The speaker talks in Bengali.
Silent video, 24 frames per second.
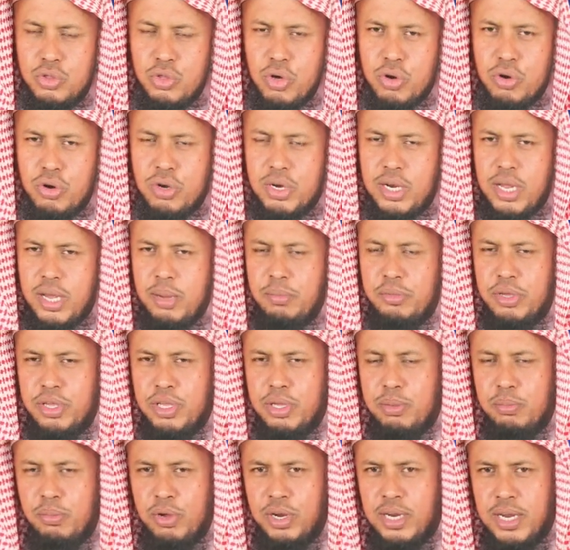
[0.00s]
তখন আমি
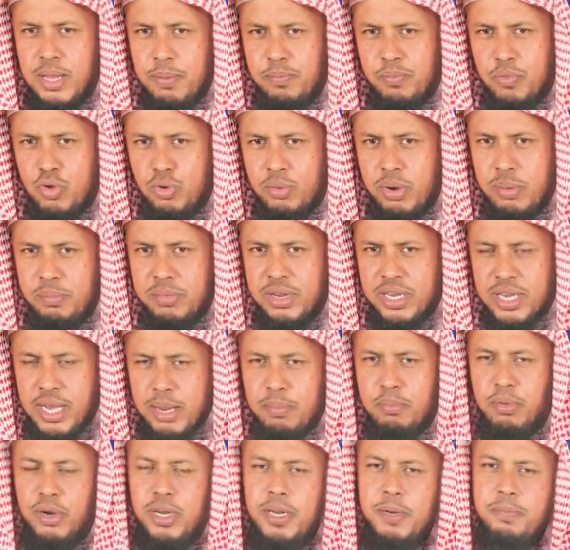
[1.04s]
বললাম ওবাইবনে
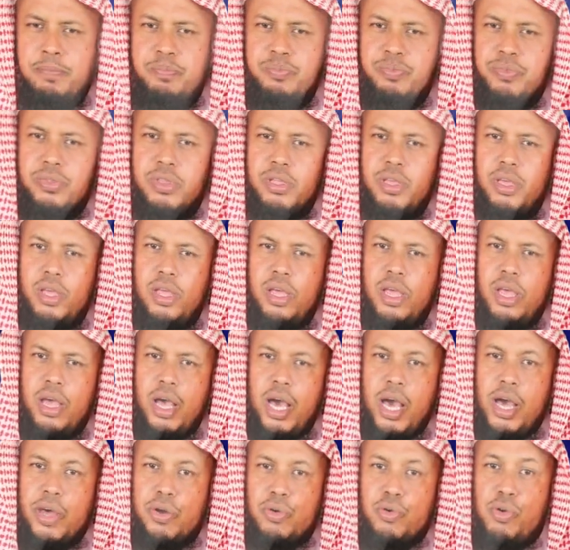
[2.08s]
কাব বলেন
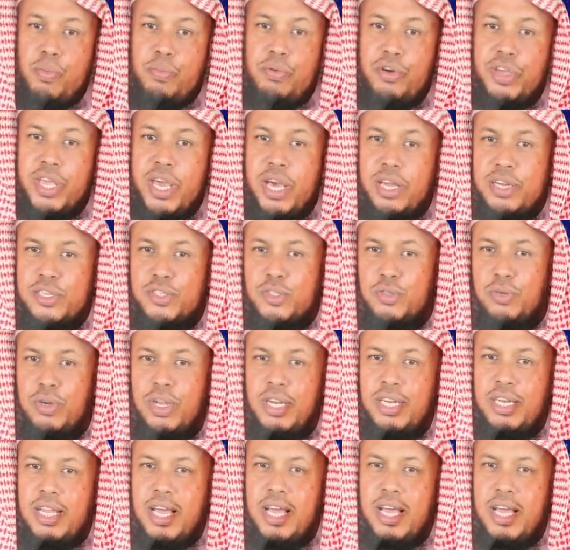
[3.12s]
আর রুব ইয়া রাসুল
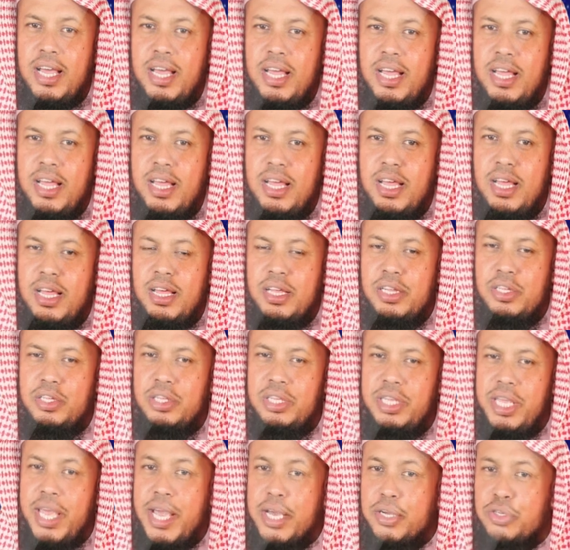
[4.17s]
আল্লাহ
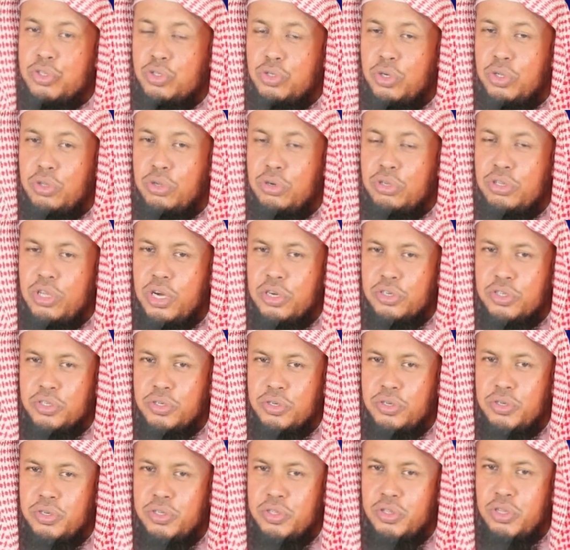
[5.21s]
এক চতুর্থাংশ
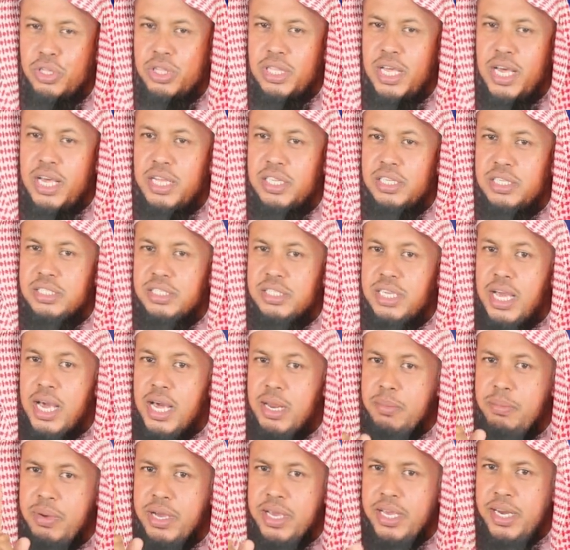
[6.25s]
তথা
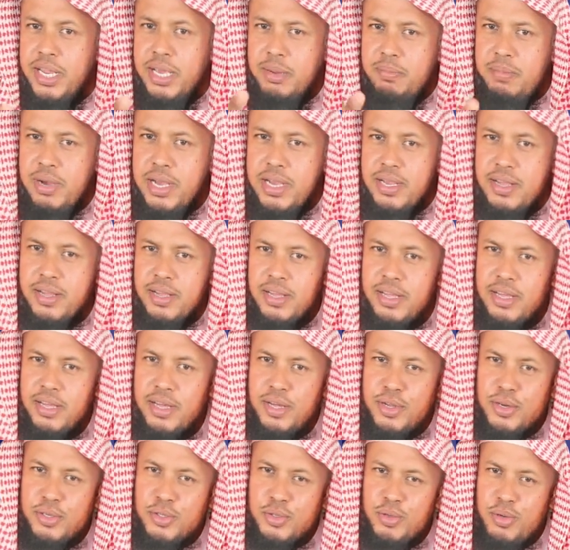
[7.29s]
চার বাঘের এক বাঘ
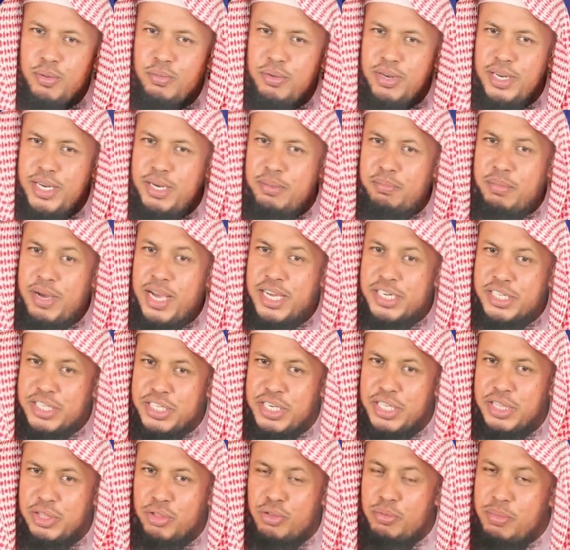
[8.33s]
রাসুল বলেন মা
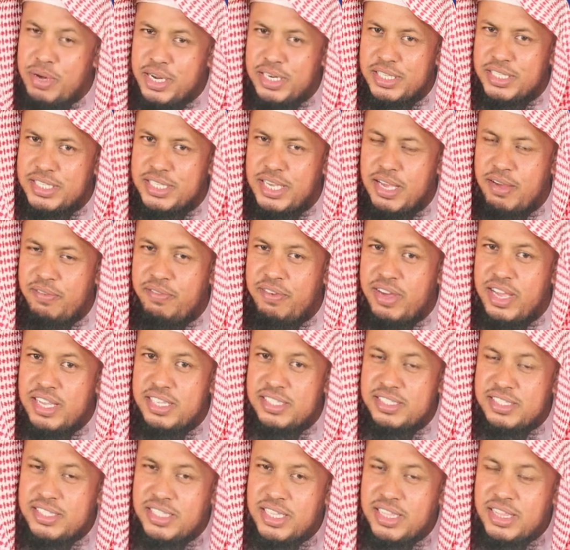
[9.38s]
শীত তোমার ইচ্ছা
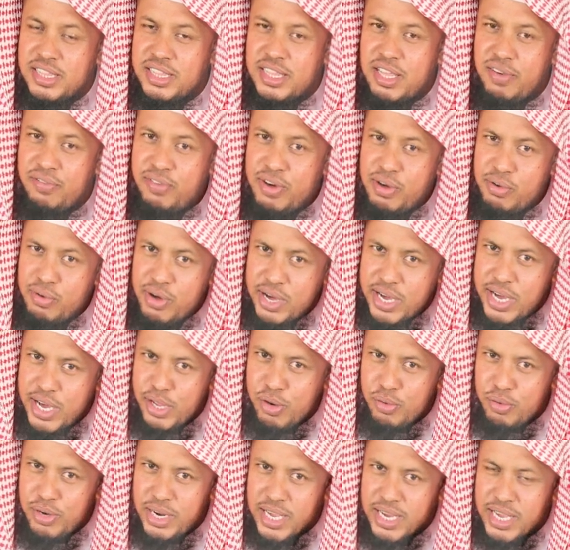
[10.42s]
ফাইন জিত্তা ফাহ
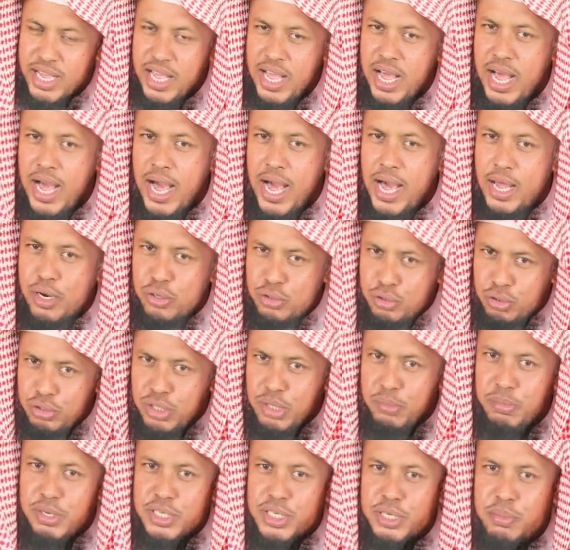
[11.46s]
খাইরুল্লাহ আরো
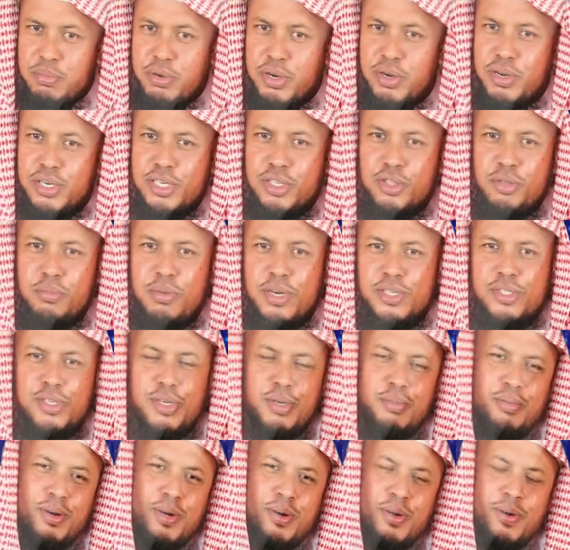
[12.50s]
যদি বেশি পড়ো এটা তোমার
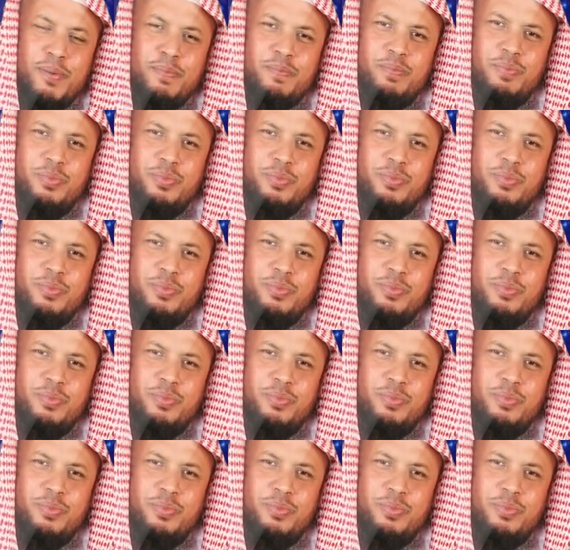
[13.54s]
জন্য মঙ্গল